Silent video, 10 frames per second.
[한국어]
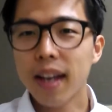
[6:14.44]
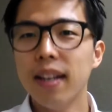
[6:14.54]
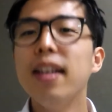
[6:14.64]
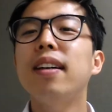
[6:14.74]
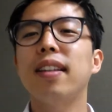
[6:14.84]

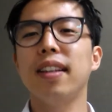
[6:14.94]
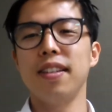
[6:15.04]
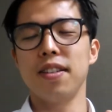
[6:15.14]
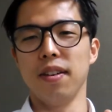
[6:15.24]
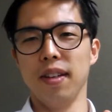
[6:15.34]
링크드인
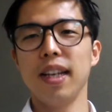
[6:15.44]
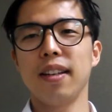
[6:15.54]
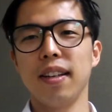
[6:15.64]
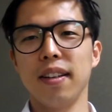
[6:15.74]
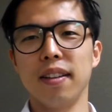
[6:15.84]
있죠.
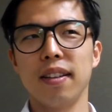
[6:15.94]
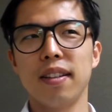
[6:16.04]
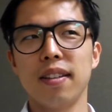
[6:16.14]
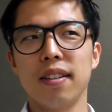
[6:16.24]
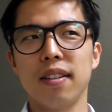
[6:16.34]
링크드인.
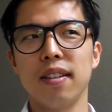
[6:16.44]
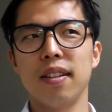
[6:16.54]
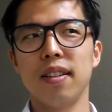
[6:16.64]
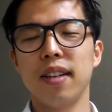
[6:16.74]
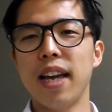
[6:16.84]
그,
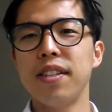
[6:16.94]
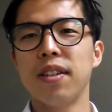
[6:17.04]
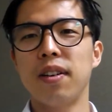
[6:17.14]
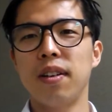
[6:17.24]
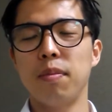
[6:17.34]

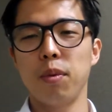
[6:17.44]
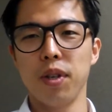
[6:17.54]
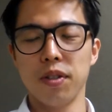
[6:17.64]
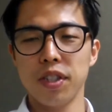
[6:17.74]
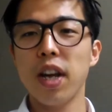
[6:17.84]
HR 뭐
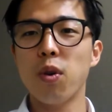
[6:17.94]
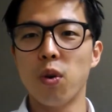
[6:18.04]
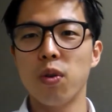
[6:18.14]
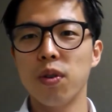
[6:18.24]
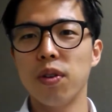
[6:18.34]
이런
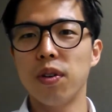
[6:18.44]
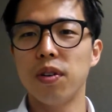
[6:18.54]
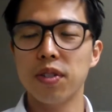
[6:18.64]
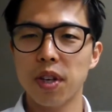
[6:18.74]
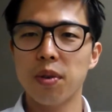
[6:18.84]
채용
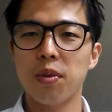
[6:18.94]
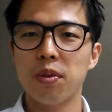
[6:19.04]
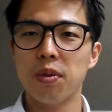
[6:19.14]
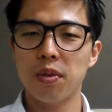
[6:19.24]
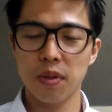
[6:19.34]

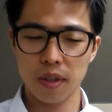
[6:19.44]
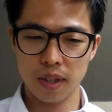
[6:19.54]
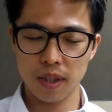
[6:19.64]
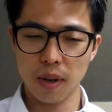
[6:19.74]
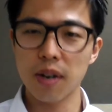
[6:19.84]

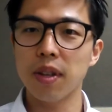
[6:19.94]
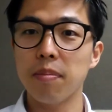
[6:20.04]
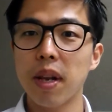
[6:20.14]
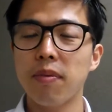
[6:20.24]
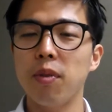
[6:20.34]
그 관련된
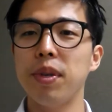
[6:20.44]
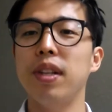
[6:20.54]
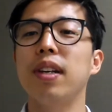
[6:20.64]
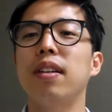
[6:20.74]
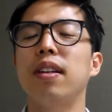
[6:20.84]
플랫폼인
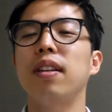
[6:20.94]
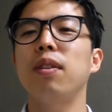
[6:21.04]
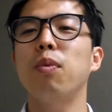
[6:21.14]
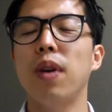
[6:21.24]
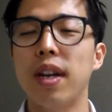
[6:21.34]

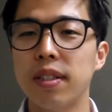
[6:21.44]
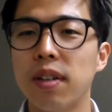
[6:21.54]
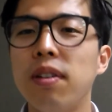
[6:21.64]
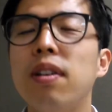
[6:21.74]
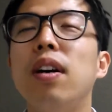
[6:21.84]

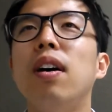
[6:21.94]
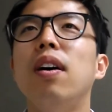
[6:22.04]
링크드인에서,